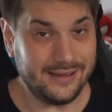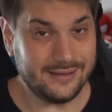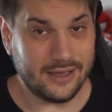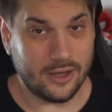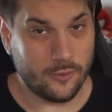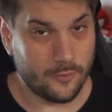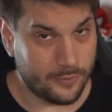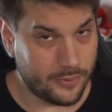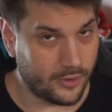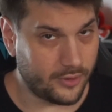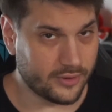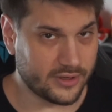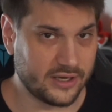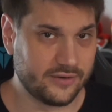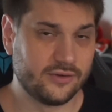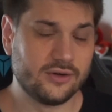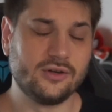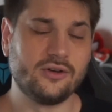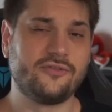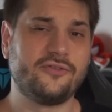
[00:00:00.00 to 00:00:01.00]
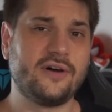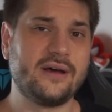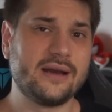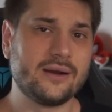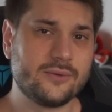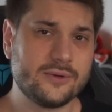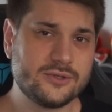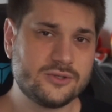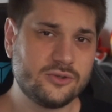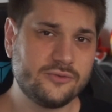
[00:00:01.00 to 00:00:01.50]
da un po' che voglio fare
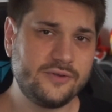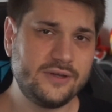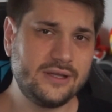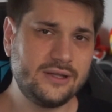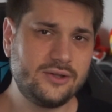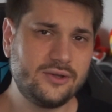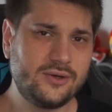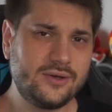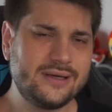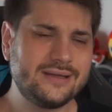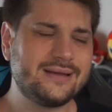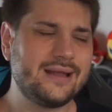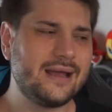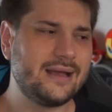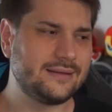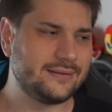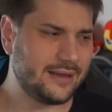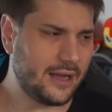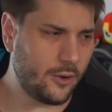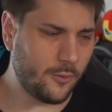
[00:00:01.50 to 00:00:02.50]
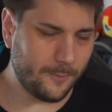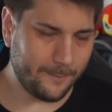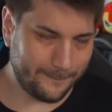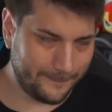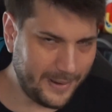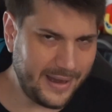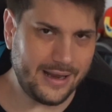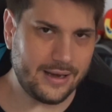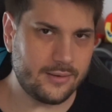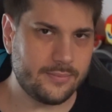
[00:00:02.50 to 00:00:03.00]
questo video ed è da un
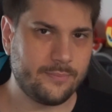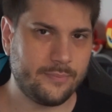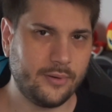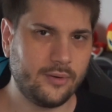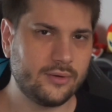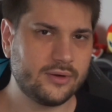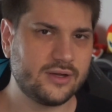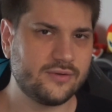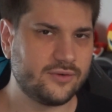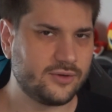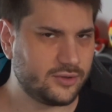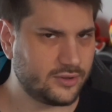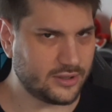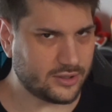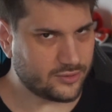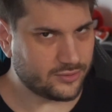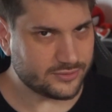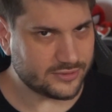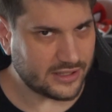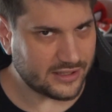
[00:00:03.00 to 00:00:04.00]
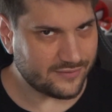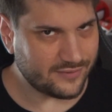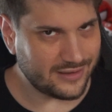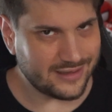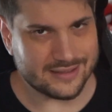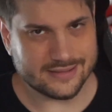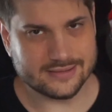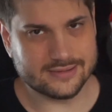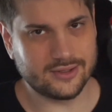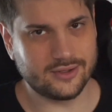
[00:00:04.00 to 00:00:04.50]
bel po' che voglio raccontarvi
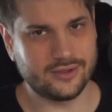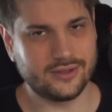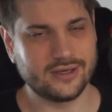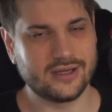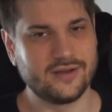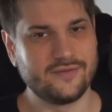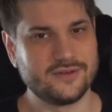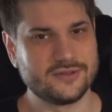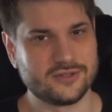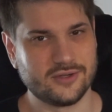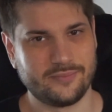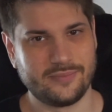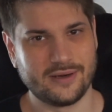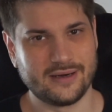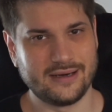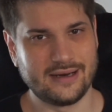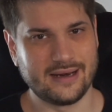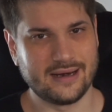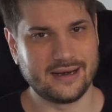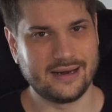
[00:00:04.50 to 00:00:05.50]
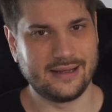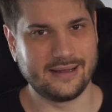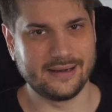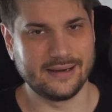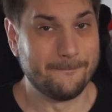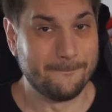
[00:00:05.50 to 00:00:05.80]
la storia che vi sto per narrare.